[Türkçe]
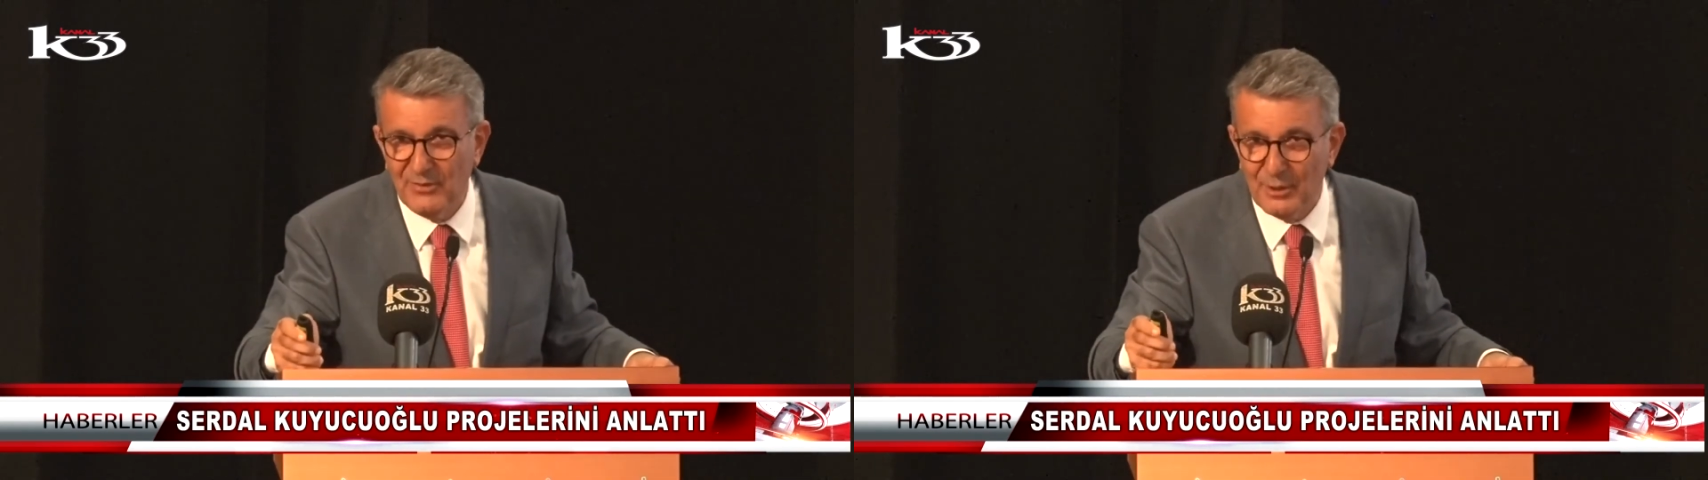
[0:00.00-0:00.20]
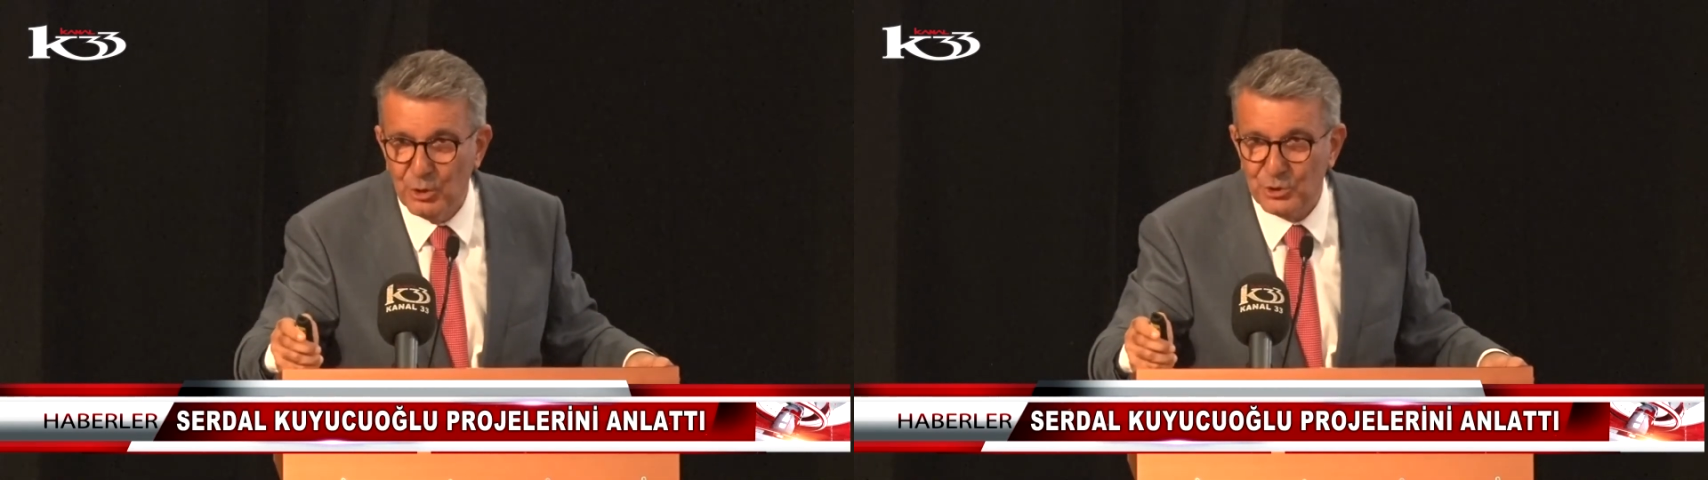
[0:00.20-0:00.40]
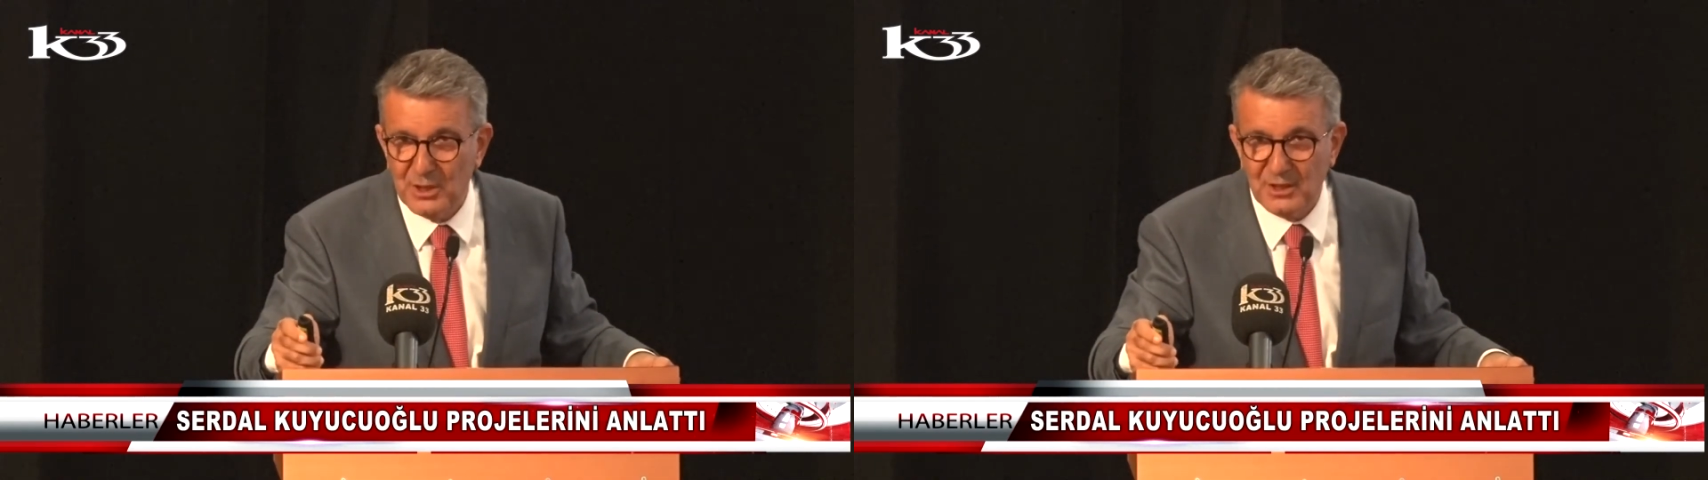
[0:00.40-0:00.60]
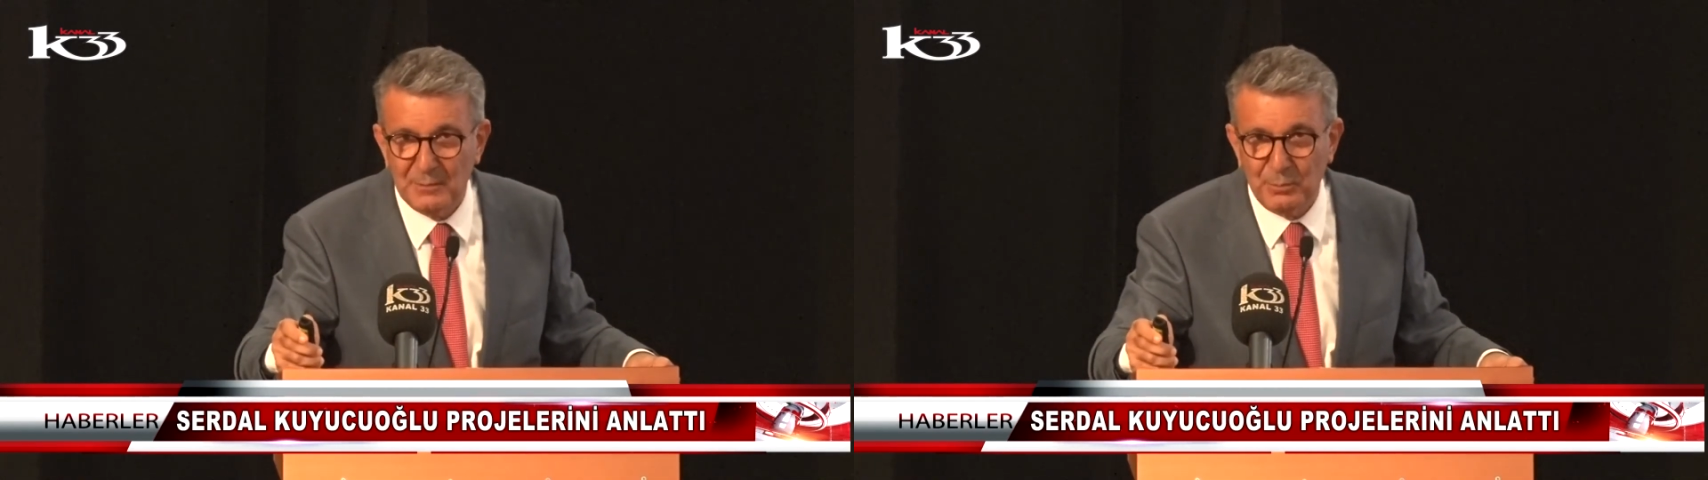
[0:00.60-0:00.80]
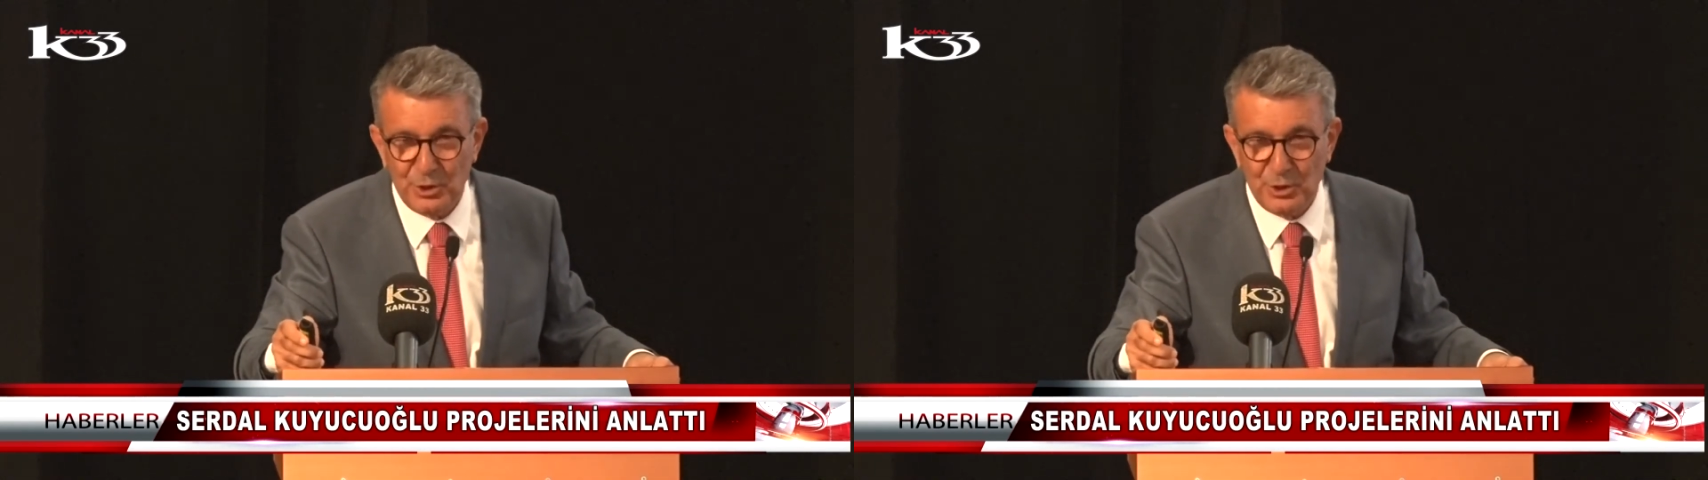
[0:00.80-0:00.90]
ve öncelikli